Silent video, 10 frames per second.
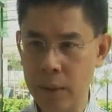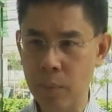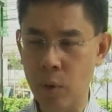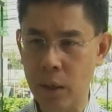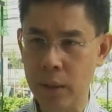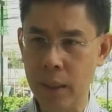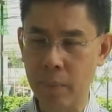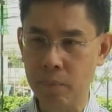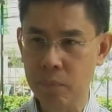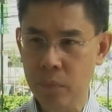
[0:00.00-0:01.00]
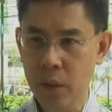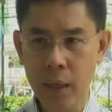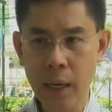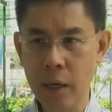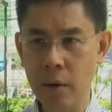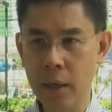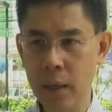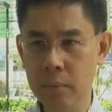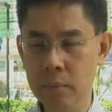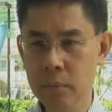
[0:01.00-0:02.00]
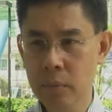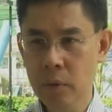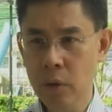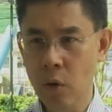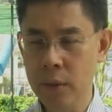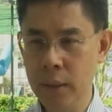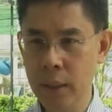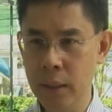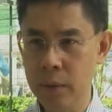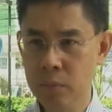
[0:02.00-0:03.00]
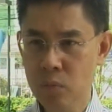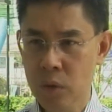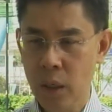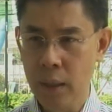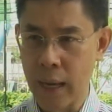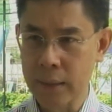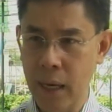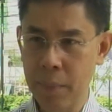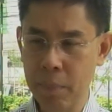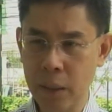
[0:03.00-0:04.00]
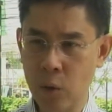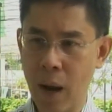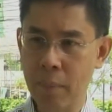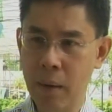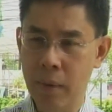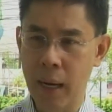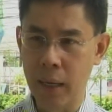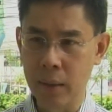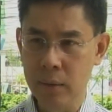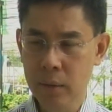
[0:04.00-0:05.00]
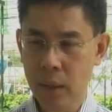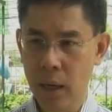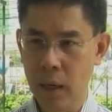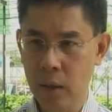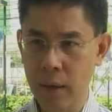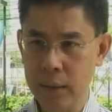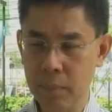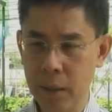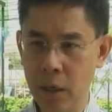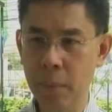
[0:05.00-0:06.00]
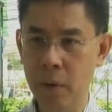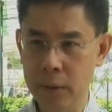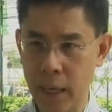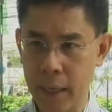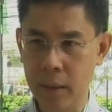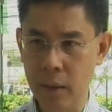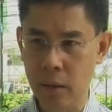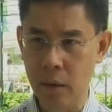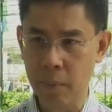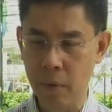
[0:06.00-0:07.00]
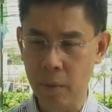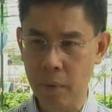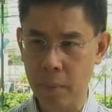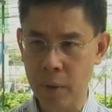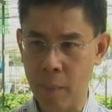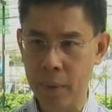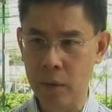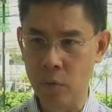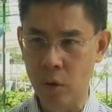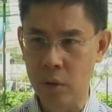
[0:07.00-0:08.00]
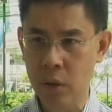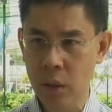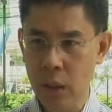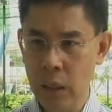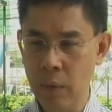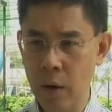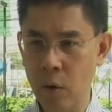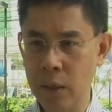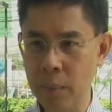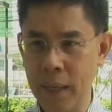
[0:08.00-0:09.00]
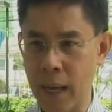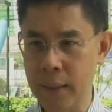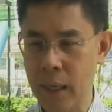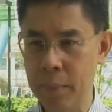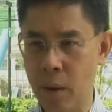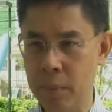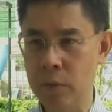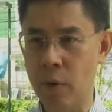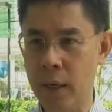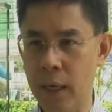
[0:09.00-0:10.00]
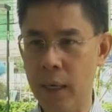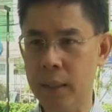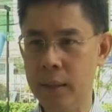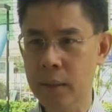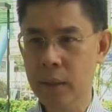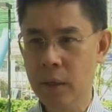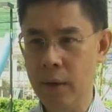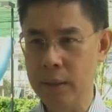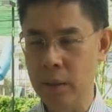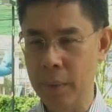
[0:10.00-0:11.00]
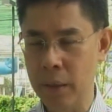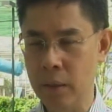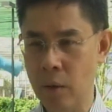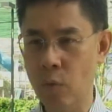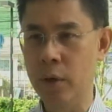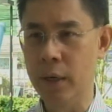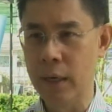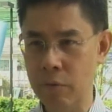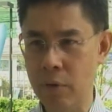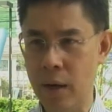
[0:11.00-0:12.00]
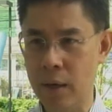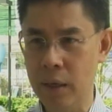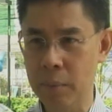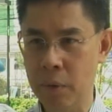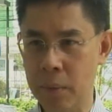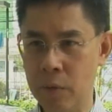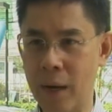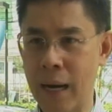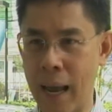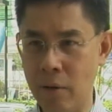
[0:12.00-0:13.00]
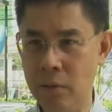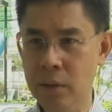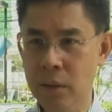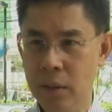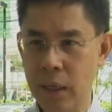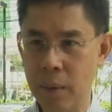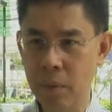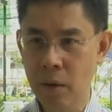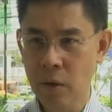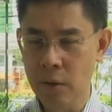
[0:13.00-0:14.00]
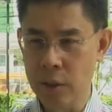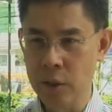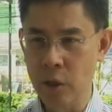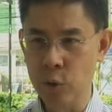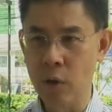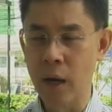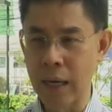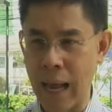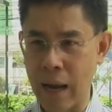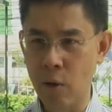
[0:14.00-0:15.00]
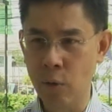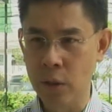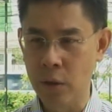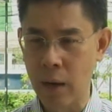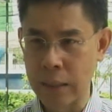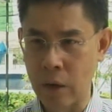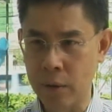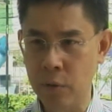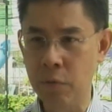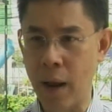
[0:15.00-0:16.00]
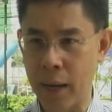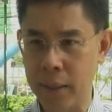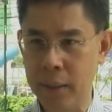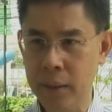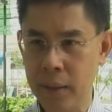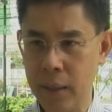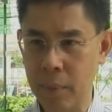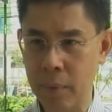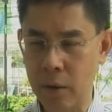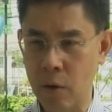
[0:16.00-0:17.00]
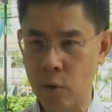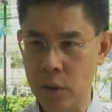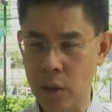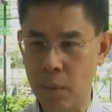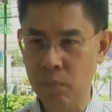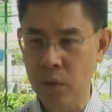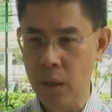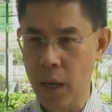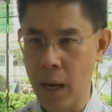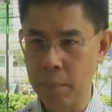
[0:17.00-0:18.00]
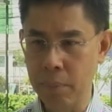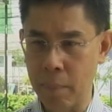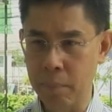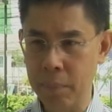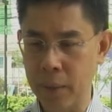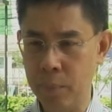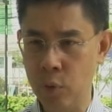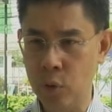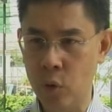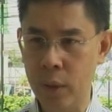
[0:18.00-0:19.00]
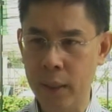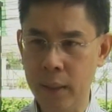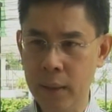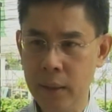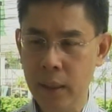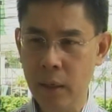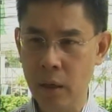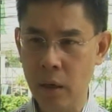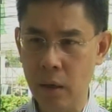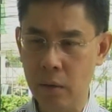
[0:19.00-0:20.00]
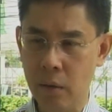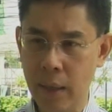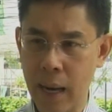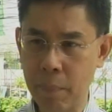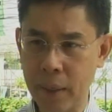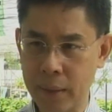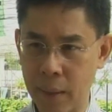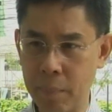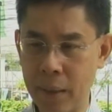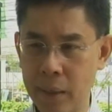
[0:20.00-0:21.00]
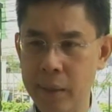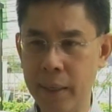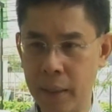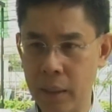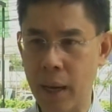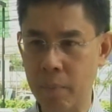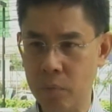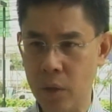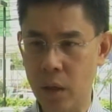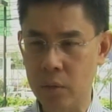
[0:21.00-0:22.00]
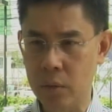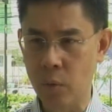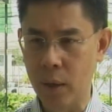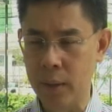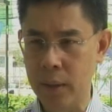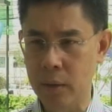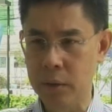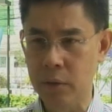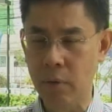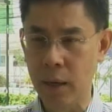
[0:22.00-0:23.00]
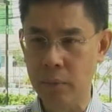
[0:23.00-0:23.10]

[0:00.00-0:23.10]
ทั้งหมดเหล่านี้เนี่ยแน่นอนนะครับคนที่อยากจะให้เปิดกว้างมากๆก็อาจจะไม่ค่อยพอใจแล้วก็มีความเป็นกังวลหรือว่าคนที่ไม่อยากจะให้มีความเคลื่อนไหวเลยก็อาจจะเป็นกังวลนะคว่าเริ่มมีความเคลื่อนไหวแล้วนะครับคสช.อยู่ตรงกลางก็คงจะต้องหาทางออกให้ทุกฝ่ายนะครับแล้วก็คงจะต้องปรับเปลี่ยนพูดคุยแล้วก็แลกเปลี่ยนกันไปเรื่อยๆอย่างนี้ครับวันนี้ก็ถือว่า